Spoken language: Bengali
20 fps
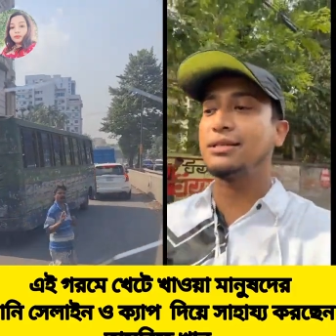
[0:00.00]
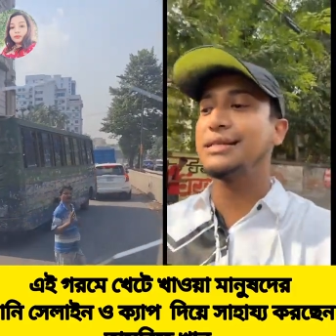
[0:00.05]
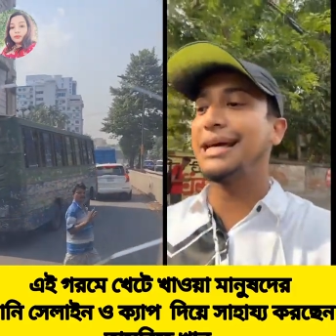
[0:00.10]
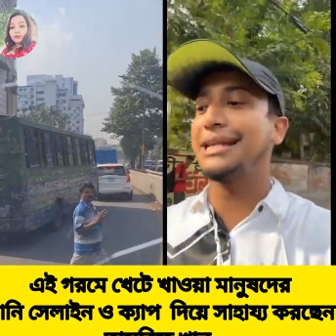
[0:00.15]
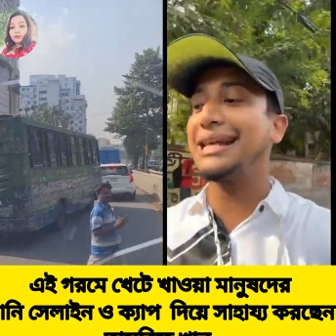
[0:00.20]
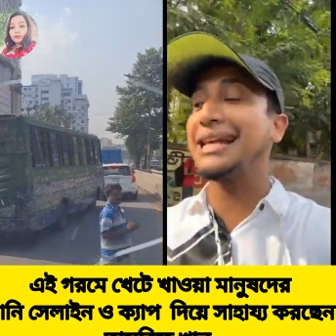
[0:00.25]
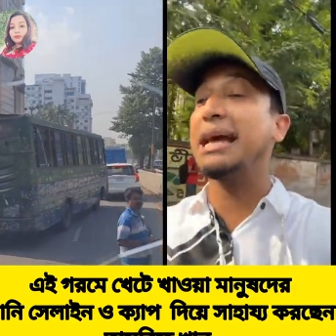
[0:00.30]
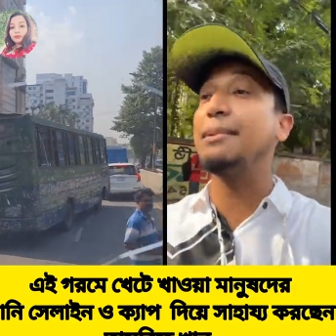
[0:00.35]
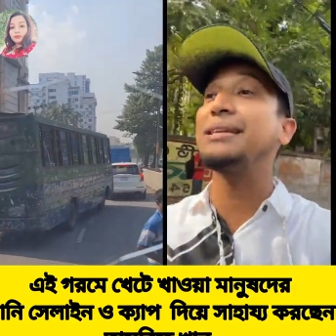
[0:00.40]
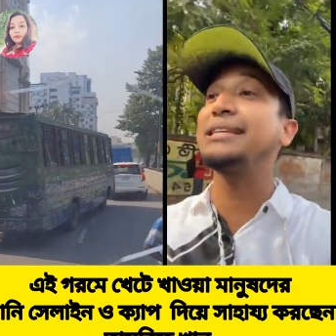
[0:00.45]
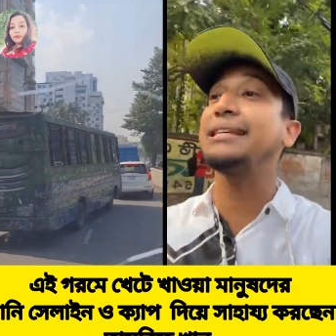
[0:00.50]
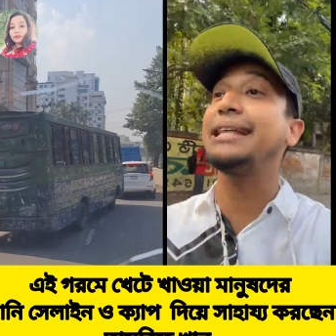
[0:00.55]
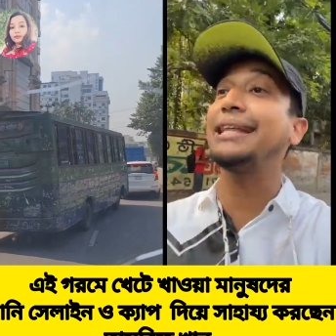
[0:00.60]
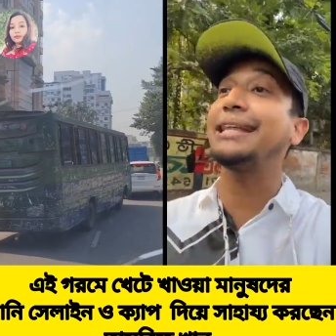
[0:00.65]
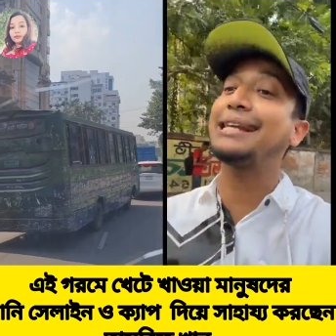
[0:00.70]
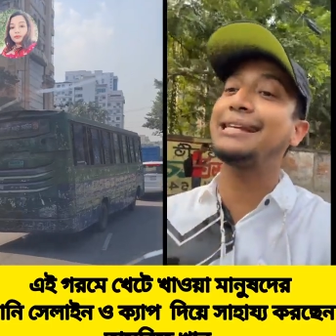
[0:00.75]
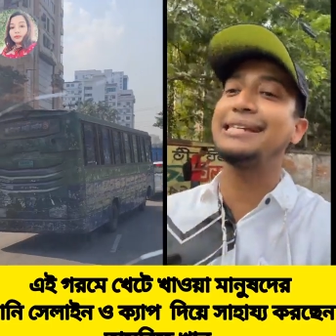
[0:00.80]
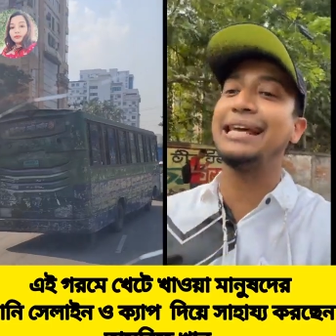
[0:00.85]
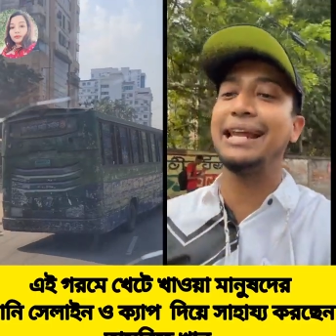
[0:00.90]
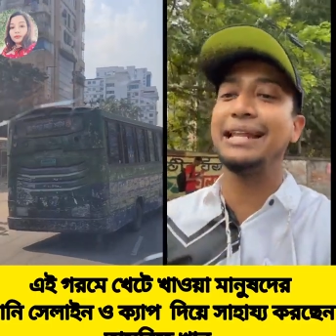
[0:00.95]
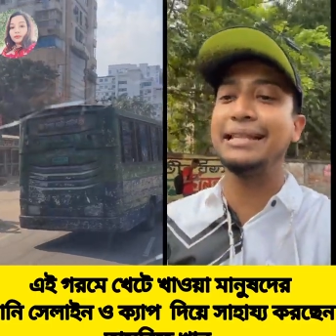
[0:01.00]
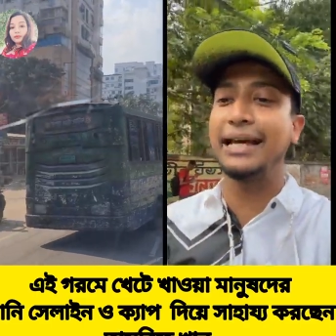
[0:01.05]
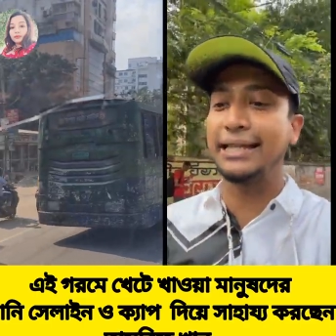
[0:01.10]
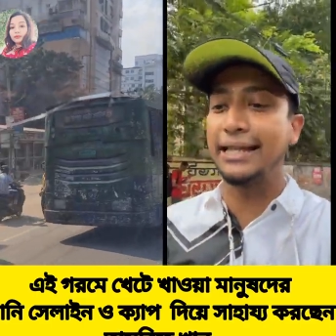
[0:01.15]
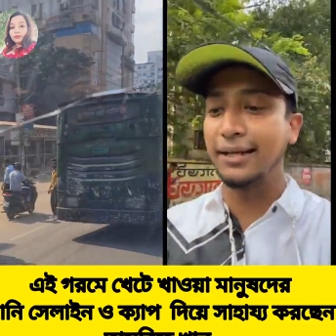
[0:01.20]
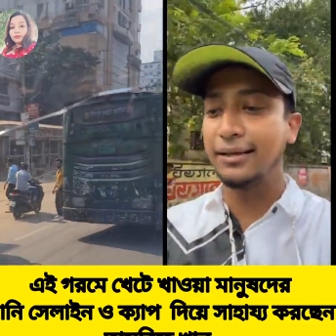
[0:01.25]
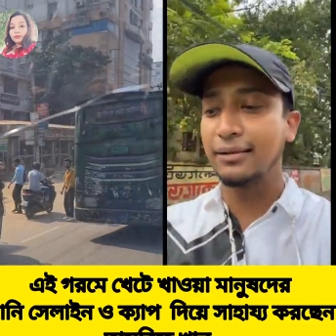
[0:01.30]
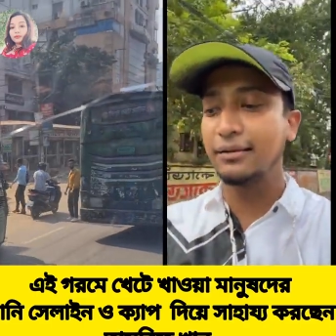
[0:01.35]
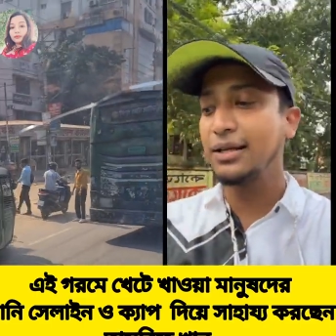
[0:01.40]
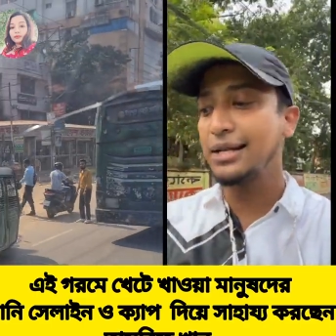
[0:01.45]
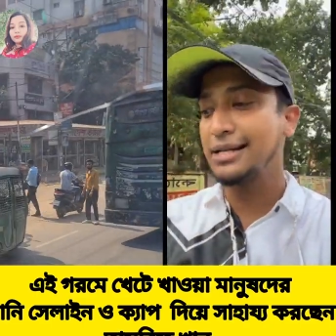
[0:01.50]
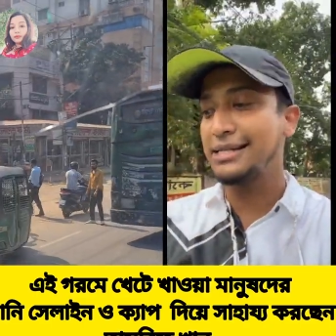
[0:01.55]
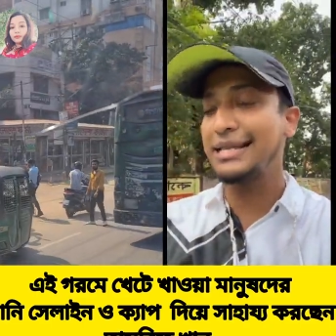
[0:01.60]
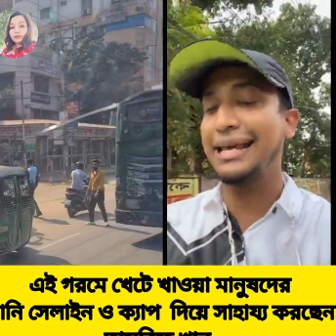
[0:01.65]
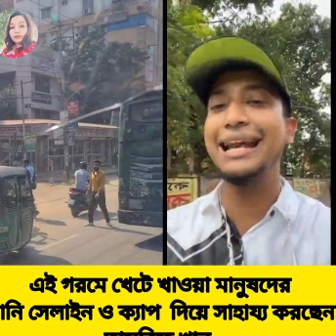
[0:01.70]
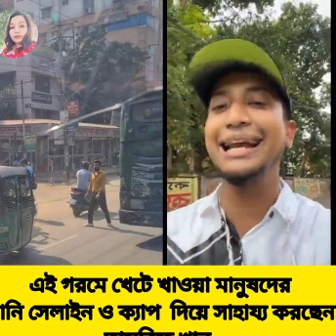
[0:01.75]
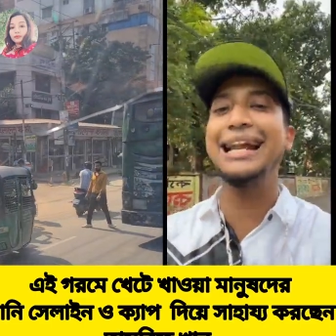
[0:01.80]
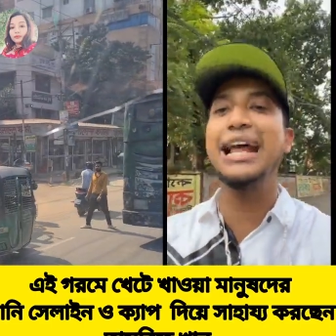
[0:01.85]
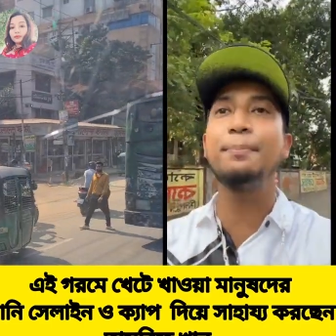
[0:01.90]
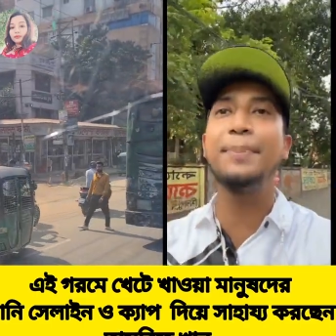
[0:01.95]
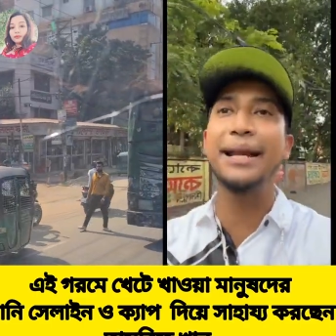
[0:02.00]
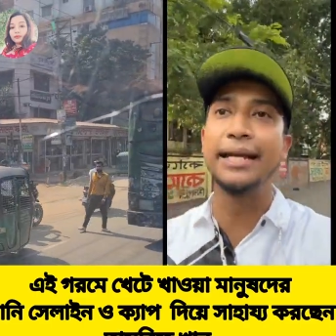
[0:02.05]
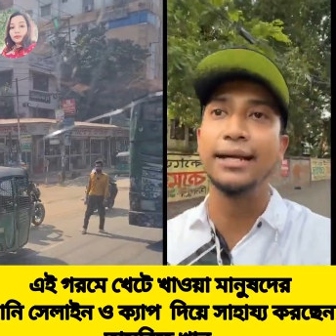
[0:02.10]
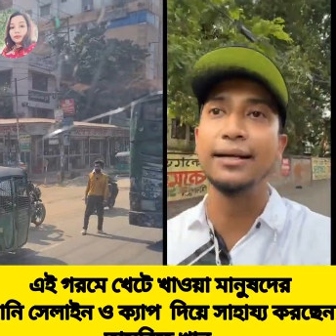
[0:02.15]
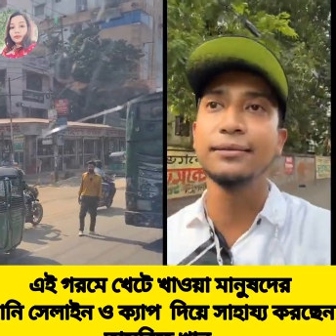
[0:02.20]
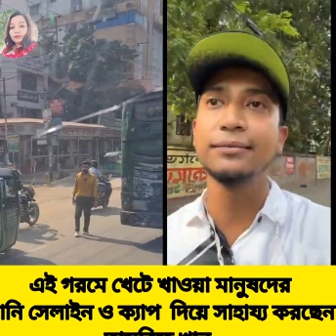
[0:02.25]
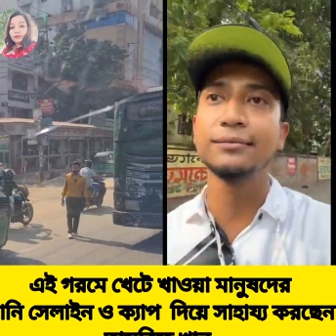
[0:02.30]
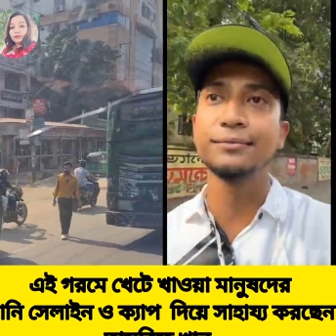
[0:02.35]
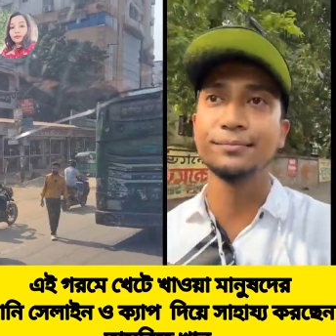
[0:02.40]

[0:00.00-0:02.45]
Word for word: যাদের ক্যাপ আছে তাদেরকে স্যালাইন দিয়ে দে স্যালাইন আর পানি